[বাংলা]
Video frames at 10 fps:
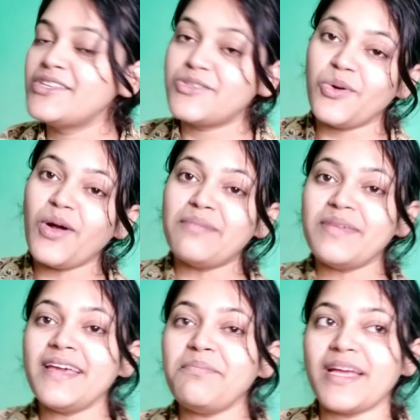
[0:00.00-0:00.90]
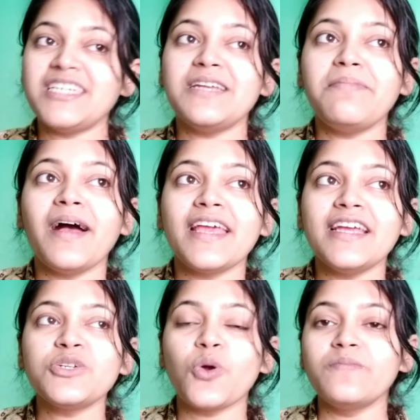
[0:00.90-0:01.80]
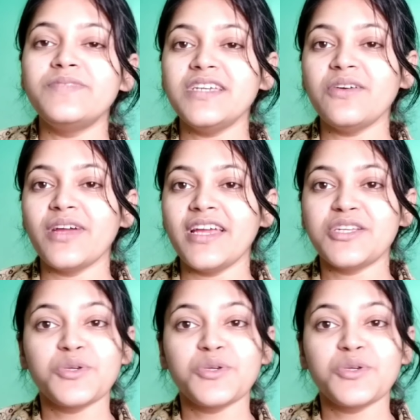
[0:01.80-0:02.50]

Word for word: সো আমি বেশিরভাগই সবজি ওই